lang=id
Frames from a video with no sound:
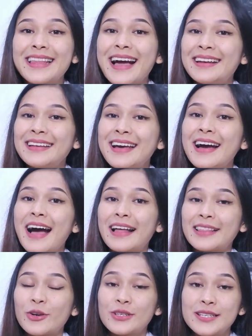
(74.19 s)
tanda
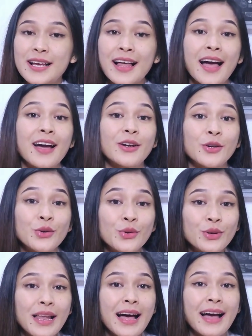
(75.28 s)
atau gejala
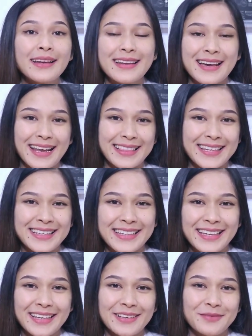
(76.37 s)
gula darah
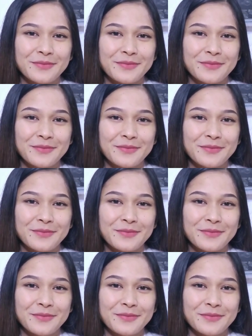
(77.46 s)
tinggi.